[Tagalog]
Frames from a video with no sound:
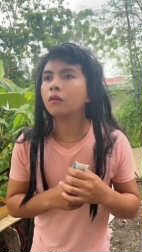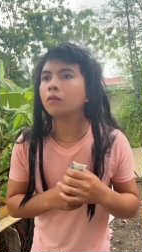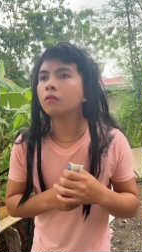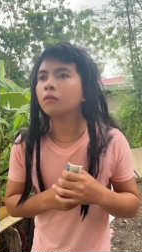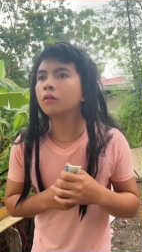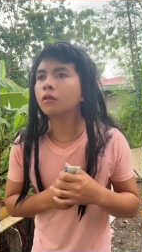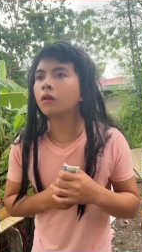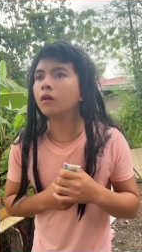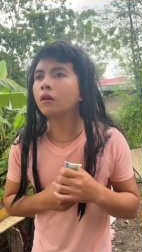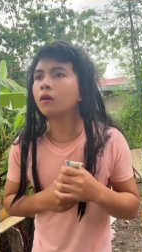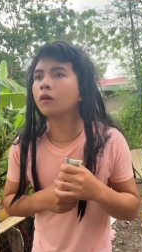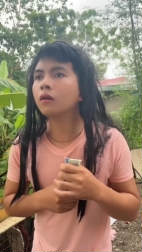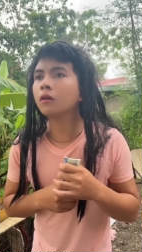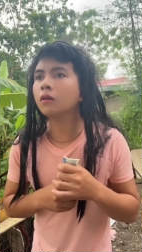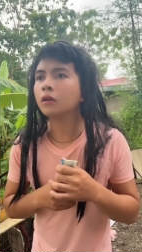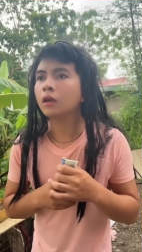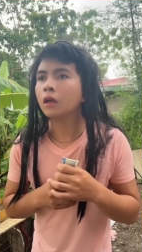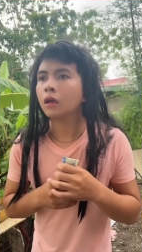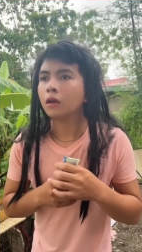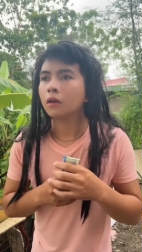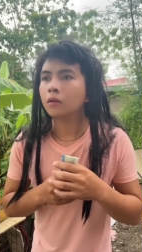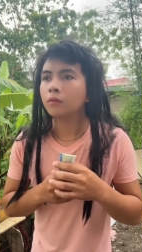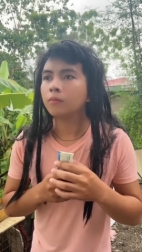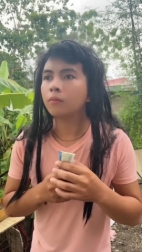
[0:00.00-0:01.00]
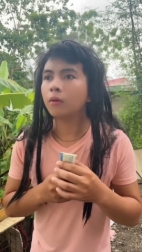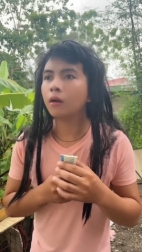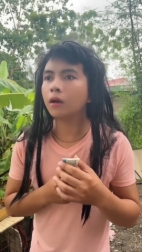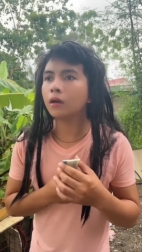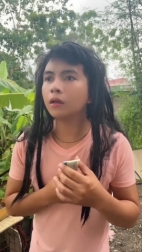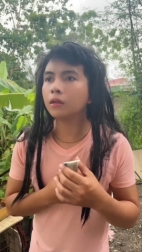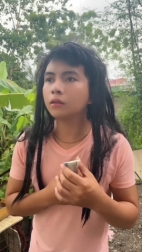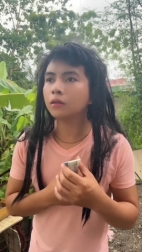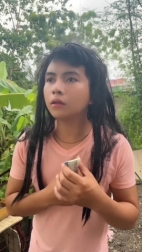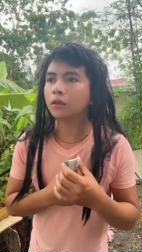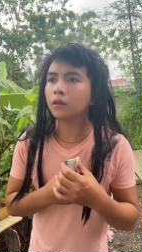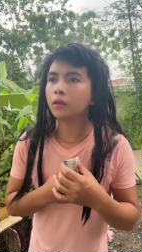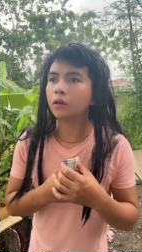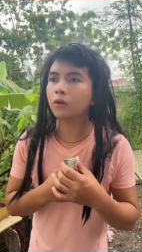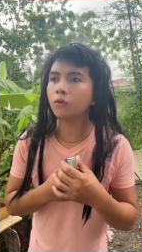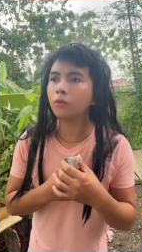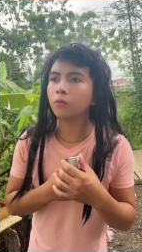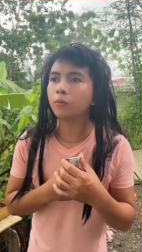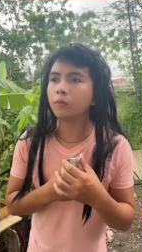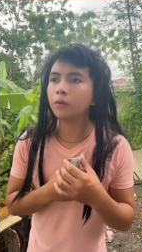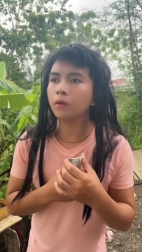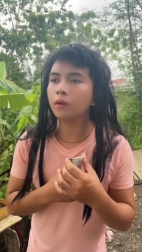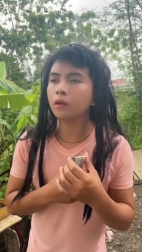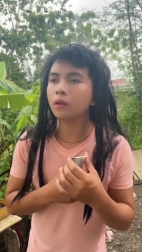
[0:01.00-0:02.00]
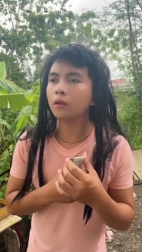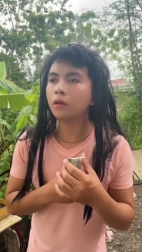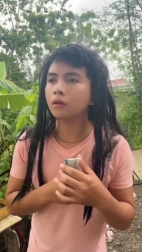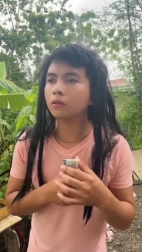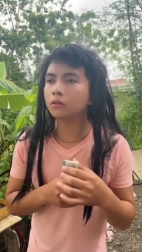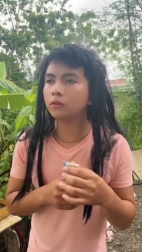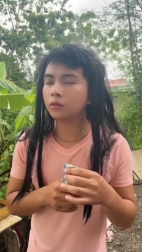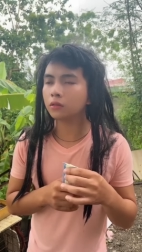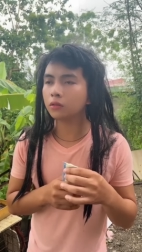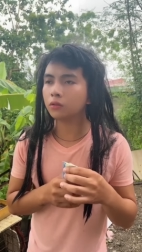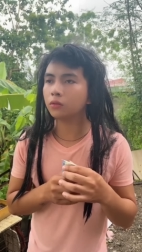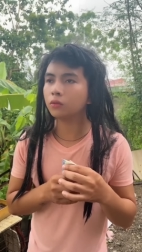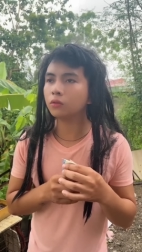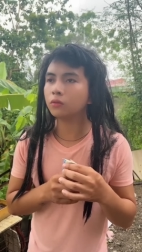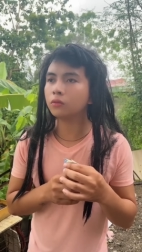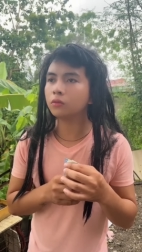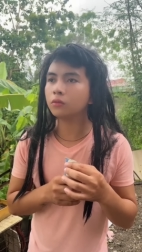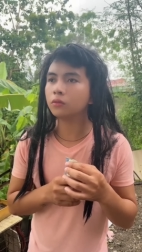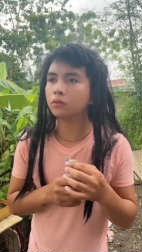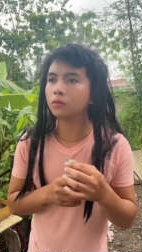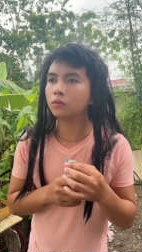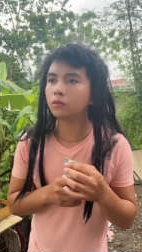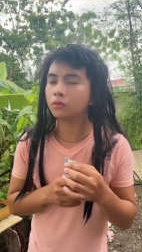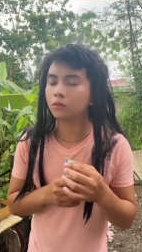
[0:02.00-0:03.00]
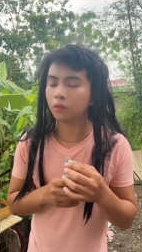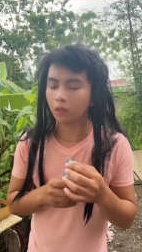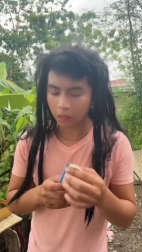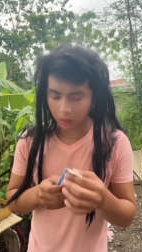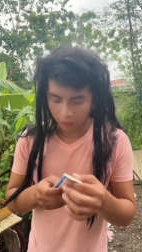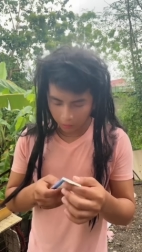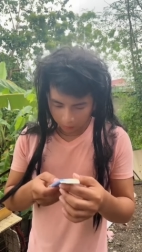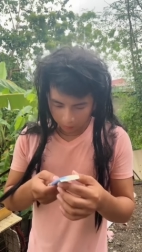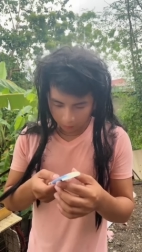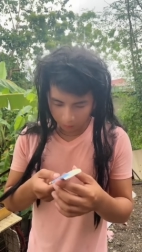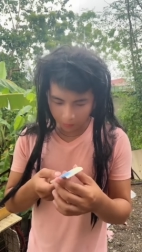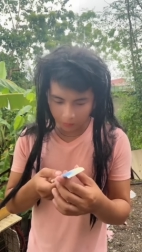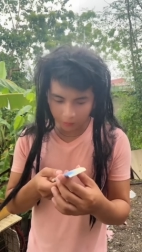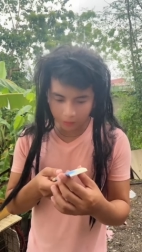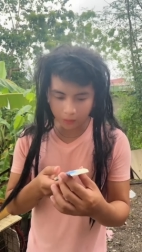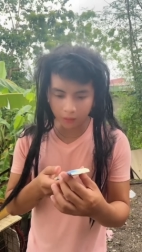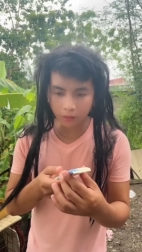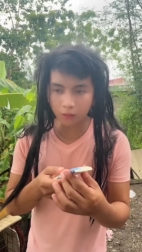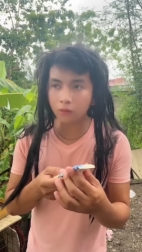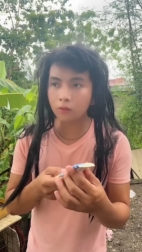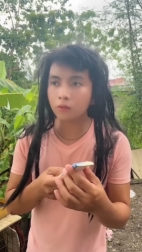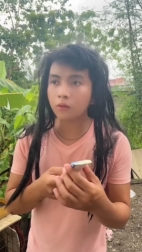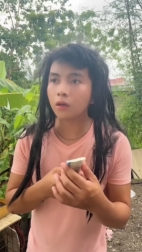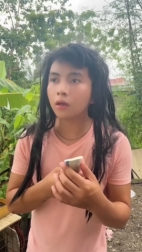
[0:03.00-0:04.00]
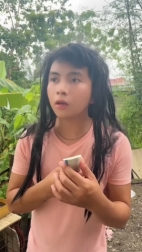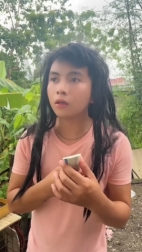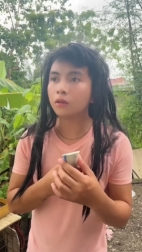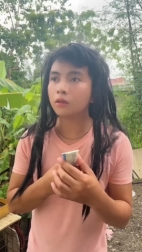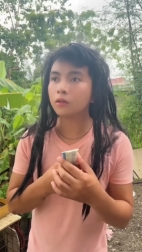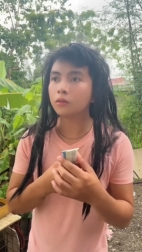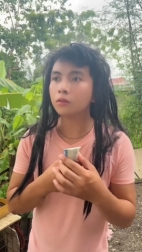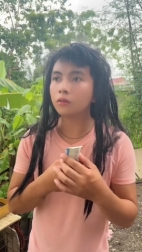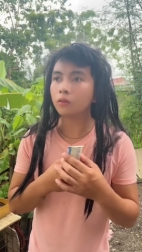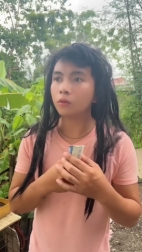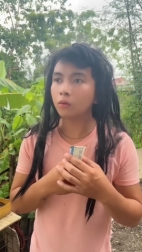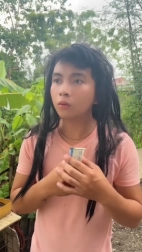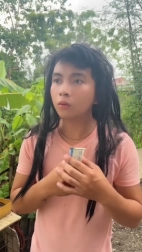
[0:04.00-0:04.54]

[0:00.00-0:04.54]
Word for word: Ala, bakit kayo umiiyak si Junjun? Bigyan ko nga nito.